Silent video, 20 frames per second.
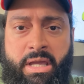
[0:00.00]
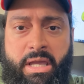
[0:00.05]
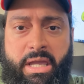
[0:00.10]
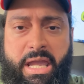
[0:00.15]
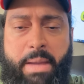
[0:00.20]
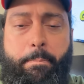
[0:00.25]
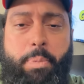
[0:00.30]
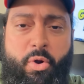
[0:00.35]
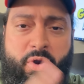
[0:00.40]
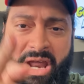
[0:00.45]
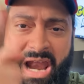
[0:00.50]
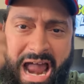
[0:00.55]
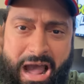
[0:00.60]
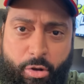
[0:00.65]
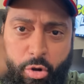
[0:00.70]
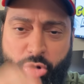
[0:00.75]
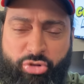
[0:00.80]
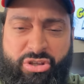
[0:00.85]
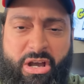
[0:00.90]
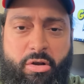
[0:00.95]
Y poner las
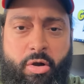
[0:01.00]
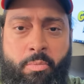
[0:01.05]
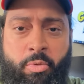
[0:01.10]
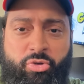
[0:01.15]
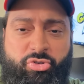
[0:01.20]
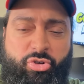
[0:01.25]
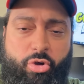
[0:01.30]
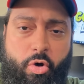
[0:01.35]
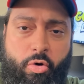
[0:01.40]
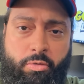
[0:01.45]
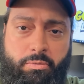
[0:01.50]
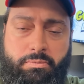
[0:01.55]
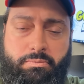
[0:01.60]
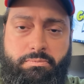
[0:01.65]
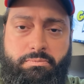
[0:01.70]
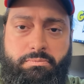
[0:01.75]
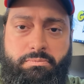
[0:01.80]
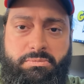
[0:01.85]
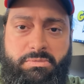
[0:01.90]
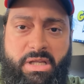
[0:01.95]
cosas como
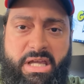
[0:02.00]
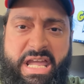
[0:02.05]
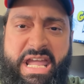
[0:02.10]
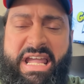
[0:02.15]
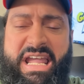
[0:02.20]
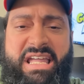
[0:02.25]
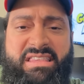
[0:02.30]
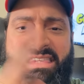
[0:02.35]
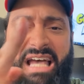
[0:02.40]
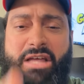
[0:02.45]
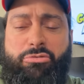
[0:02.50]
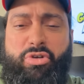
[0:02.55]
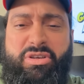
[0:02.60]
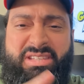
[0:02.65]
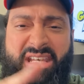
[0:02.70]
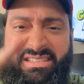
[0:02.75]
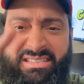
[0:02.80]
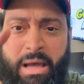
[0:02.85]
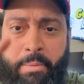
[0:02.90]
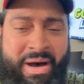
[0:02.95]
son. Y quitar toda
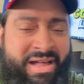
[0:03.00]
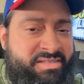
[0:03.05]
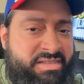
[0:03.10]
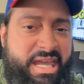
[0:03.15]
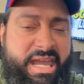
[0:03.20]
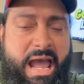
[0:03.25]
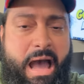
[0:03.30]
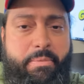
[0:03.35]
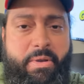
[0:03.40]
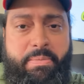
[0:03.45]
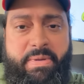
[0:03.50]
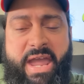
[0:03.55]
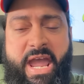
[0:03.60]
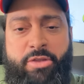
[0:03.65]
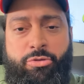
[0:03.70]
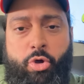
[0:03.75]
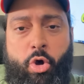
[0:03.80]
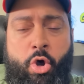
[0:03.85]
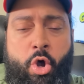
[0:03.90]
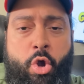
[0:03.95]
esa sabandija
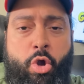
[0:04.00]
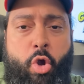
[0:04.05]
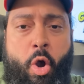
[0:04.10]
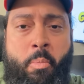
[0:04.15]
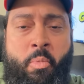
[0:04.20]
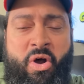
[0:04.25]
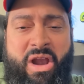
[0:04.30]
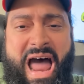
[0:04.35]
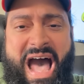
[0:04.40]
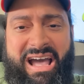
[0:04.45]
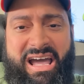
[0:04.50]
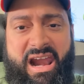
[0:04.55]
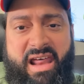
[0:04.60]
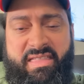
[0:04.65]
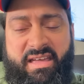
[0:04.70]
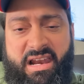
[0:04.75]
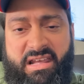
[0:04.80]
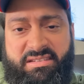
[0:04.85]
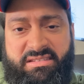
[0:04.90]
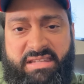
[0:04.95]
viviendo como lacra
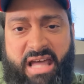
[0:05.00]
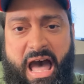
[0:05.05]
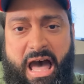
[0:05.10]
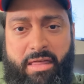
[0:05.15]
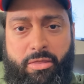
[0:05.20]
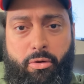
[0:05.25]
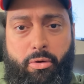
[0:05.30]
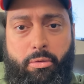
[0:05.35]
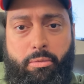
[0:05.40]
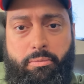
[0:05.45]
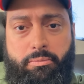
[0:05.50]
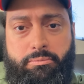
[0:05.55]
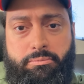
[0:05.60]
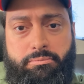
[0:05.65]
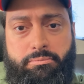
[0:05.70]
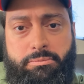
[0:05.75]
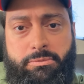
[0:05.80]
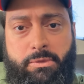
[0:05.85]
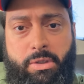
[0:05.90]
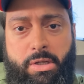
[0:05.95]
del Estado
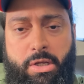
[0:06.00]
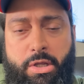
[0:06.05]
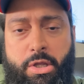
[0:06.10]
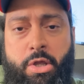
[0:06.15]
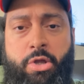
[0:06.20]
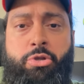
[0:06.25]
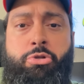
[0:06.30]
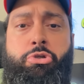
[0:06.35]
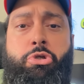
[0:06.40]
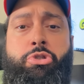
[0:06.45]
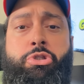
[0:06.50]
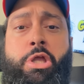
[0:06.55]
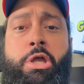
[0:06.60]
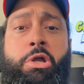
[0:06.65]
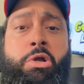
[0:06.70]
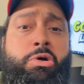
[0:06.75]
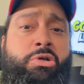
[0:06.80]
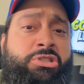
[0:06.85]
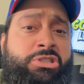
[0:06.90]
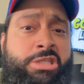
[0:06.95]
yo
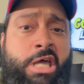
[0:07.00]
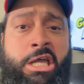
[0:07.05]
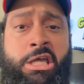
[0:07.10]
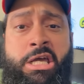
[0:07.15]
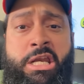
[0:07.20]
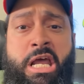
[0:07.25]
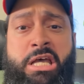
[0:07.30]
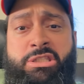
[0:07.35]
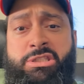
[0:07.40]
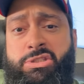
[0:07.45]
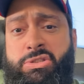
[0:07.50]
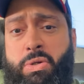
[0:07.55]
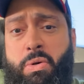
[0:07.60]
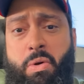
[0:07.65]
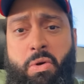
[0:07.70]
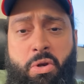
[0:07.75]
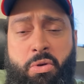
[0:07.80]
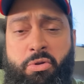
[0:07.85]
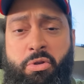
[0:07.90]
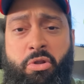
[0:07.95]
tengo sangre
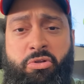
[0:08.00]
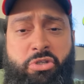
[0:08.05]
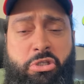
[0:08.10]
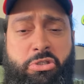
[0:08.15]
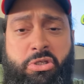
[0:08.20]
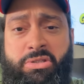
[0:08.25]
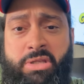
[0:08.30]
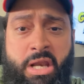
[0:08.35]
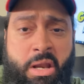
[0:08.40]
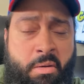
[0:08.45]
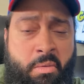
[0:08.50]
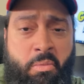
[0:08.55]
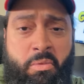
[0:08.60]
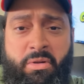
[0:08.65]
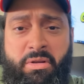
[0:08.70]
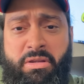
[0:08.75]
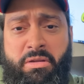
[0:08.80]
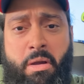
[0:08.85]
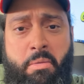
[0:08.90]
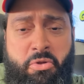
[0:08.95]
azul, nosotros
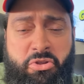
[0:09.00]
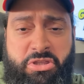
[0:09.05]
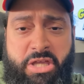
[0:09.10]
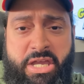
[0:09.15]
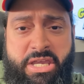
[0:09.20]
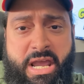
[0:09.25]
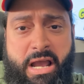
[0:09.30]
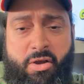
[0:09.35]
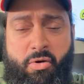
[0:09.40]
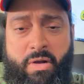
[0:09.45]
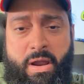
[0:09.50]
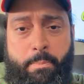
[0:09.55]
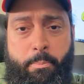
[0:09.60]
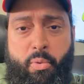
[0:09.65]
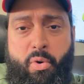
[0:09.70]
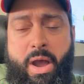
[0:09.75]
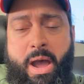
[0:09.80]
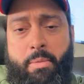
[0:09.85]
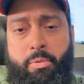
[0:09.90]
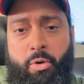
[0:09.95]
tenemos una botella con el
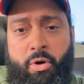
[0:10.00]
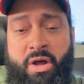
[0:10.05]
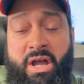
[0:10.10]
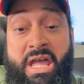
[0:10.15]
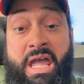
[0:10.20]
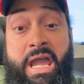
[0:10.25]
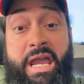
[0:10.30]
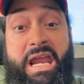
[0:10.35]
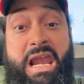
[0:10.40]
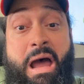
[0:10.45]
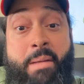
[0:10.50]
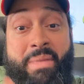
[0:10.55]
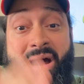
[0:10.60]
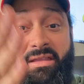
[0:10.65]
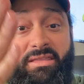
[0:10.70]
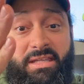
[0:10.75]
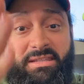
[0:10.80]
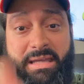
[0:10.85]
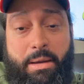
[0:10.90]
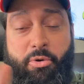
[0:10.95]
pueblo. Y la
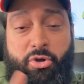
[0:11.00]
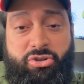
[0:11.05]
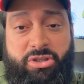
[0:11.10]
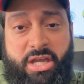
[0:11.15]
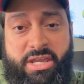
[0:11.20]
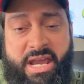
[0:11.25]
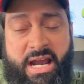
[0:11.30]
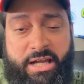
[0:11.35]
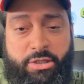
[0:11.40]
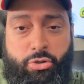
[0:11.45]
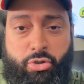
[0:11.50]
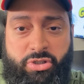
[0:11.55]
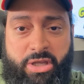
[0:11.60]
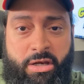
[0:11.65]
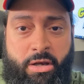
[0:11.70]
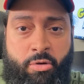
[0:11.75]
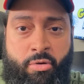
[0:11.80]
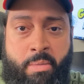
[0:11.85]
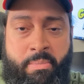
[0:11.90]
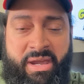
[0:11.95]
maldita botella que tú
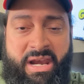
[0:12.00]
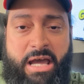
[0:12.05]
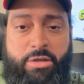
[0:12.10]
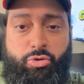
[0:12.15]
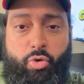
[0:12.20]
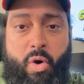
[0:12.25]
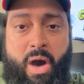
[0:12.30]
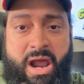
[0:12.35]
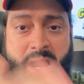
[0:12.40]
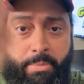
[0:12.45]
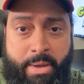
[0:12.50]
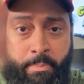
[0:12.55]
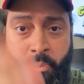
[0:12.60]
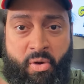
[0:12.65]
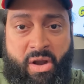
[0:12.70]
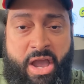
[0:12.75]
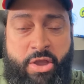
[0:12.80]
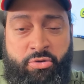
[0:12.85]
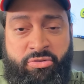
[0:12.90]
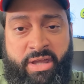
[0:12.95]
tienes en los Emiratos Árabes
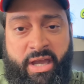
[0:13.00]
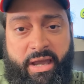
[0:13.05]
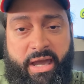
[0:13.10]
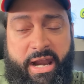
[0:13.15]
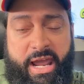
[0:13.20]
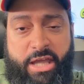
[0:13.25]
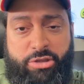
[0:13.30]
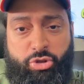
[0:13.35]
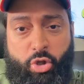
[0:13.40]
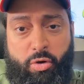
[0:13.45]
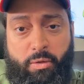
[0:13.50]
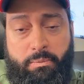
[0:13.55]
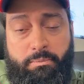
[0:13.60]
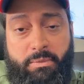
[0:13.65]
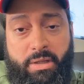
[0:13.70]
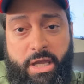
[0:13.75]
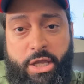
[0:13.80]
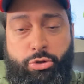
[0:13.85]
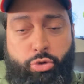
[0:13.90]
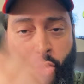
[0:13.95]
porque hay un decreto
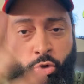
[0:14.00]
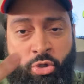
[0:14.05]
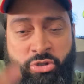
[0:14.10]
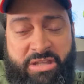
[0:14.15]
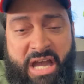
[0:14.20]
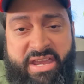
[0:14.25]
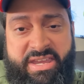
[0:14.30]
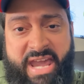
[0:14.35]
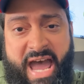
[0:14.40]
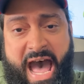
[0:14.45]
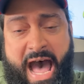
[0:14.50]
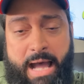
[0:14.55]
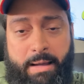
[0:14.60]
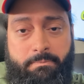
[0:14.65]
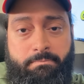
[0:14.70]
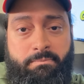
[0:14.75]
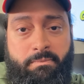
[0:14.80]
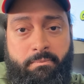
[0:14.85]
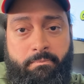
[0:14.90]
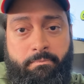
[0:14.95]
y tú no estás
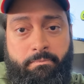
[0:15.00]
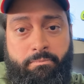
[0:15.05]
allá,